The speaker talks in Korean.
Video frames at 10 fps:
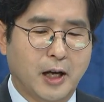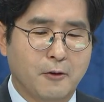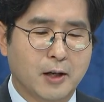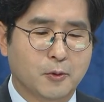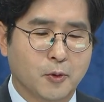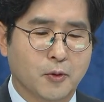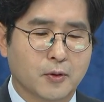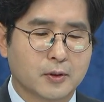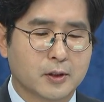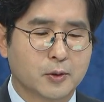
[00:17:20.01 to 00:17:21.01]
나왔고
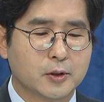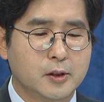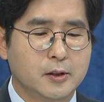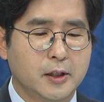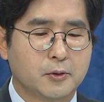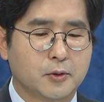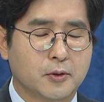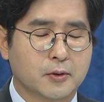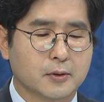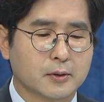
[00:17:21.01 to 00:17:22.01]
네. 그리고
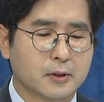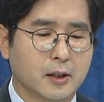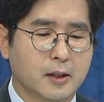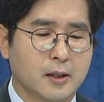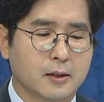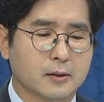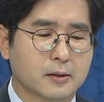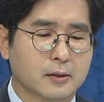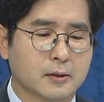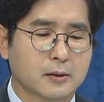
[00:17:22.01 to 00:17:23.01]
실제로 제가
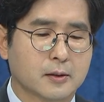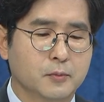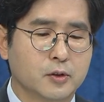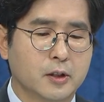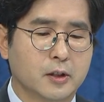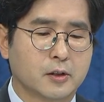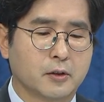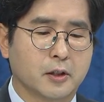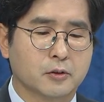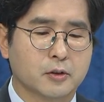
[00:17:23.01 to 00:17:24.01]
그 금융위기
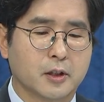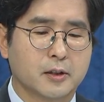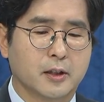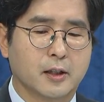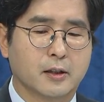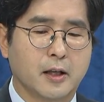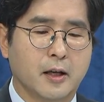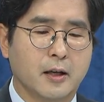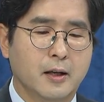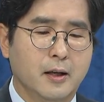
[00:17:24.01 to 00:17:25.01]
전에 연준에서 일할
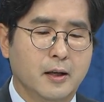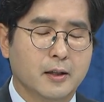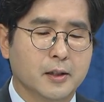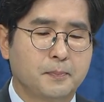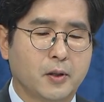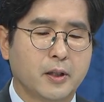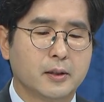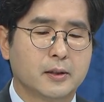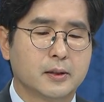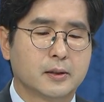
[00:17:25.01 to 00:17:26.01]
때
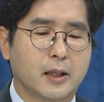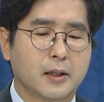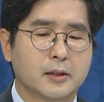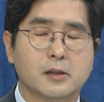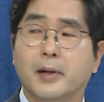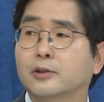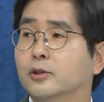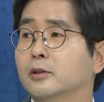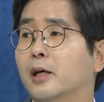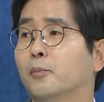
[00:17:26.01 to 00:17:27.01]
2% 타겟을
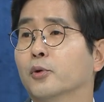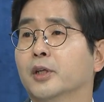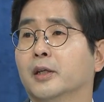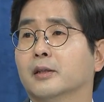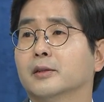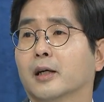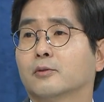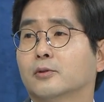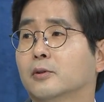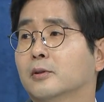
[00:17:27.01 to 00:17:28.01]
맞추다 보니
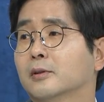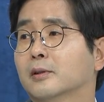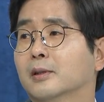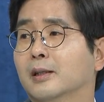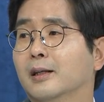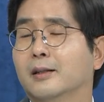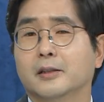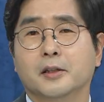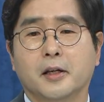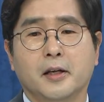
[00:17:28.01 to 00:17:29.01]
자꾸 네.
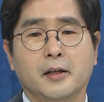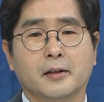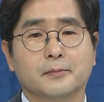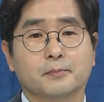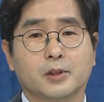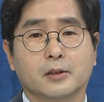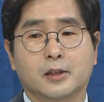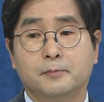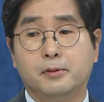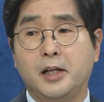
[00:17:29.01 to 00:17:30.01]
이게 그
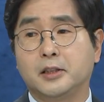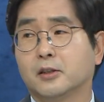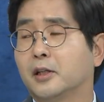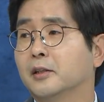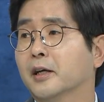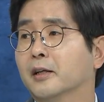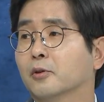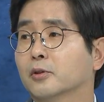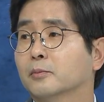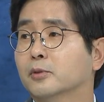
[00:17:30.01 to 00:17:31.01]
디플레이션에 대한
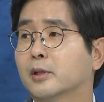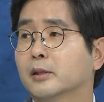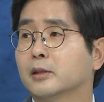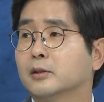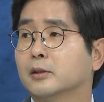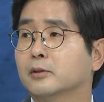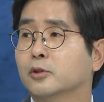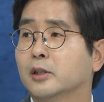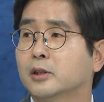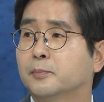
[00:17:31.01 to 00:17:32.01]
어떤 물가 네.
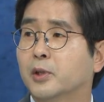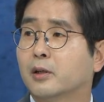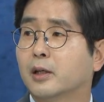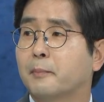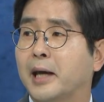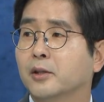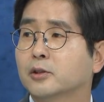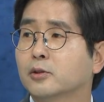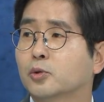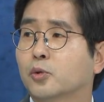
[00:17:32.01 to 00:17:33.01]
상승률이 급격하게
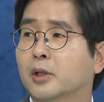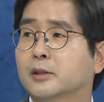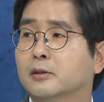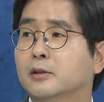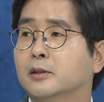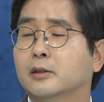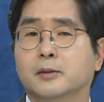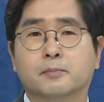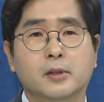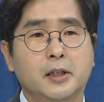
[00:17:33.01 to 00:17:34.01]
마이너스로 돌아서는 이제
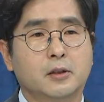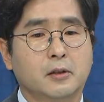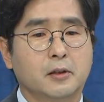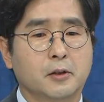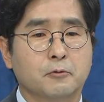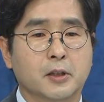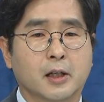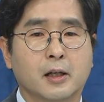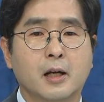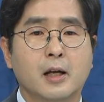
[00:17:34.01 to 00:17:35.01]
디플레이션에 대한 위기가